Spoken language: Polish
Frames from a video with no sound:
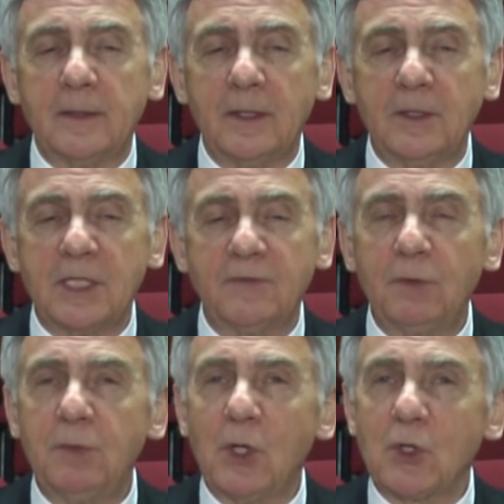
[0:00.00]
tych
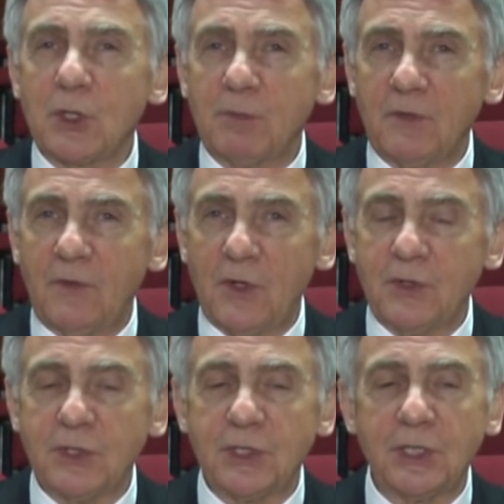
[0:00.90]
niezwykłych
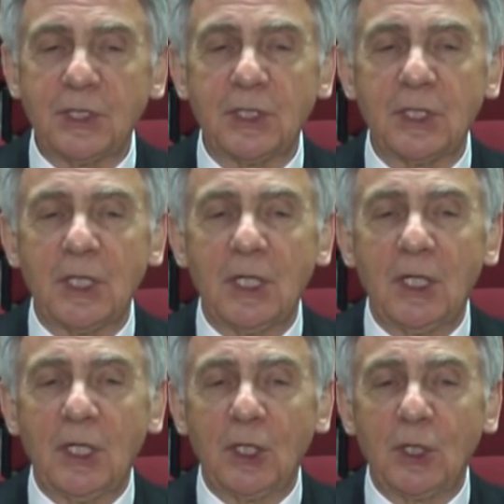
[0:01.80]
osobowości,
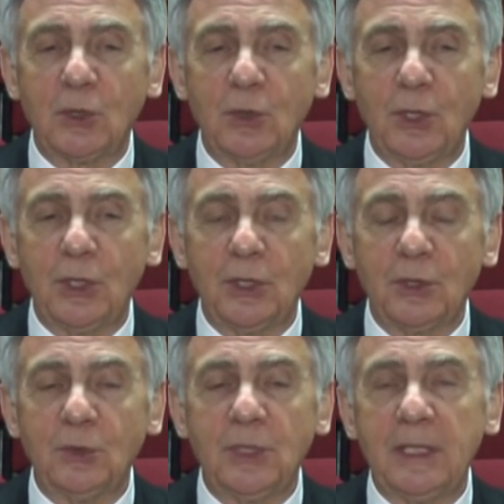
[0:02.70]
które
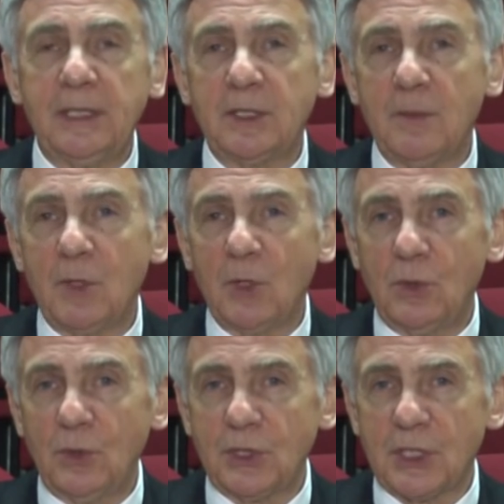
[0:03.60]
tutaj na tym
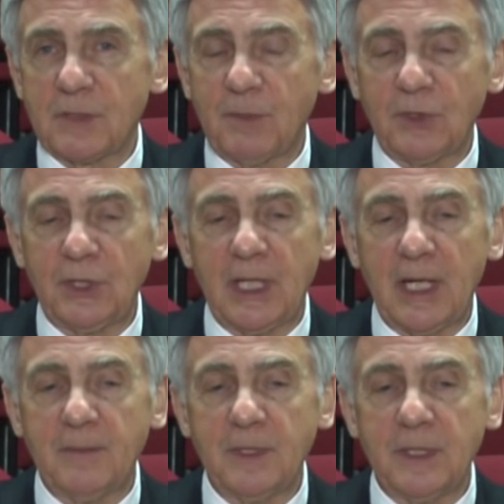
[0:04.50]
konkursie
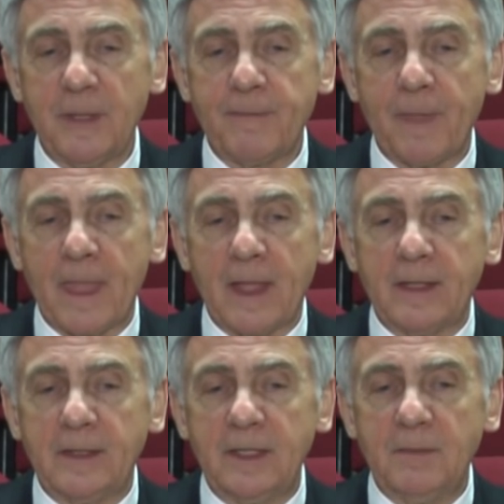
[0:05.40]
spotykamy,
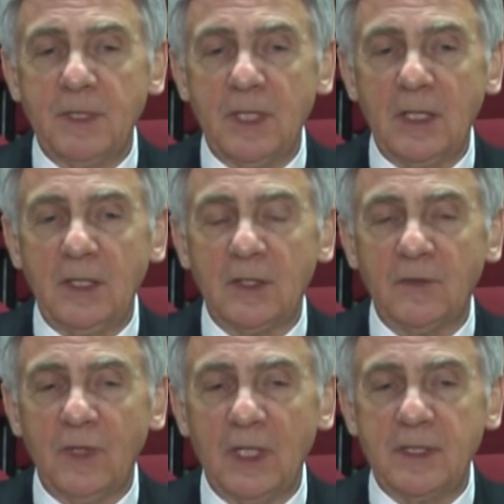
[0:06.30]
gdyby nie ich
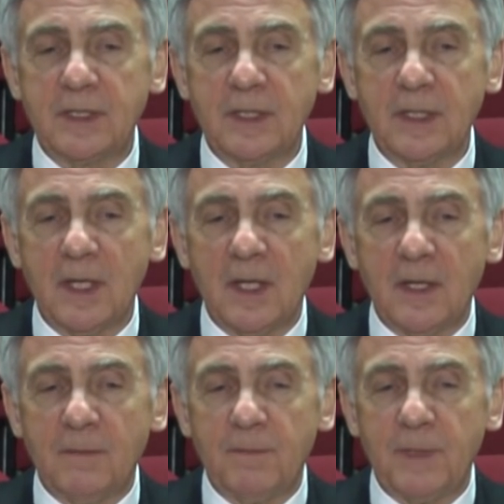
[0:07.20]
wielcy
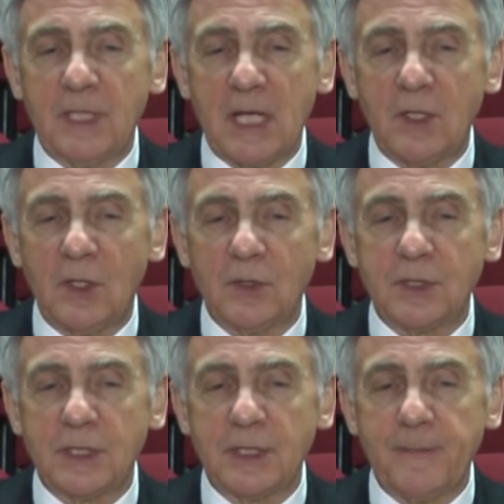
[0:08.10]

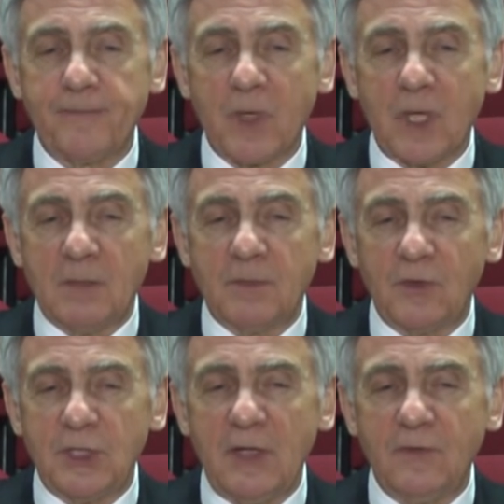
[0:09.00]
pedagodzy.
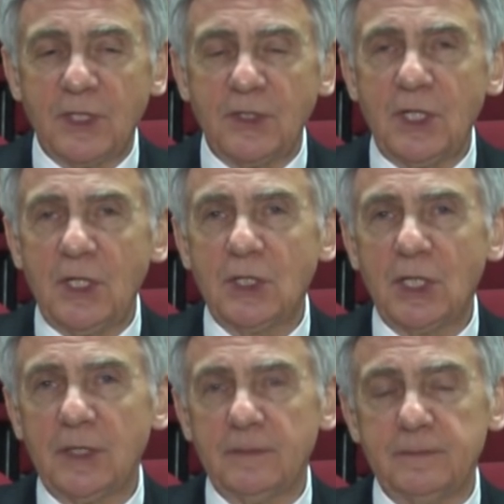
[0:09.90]
Powiedziałem wcześniej, że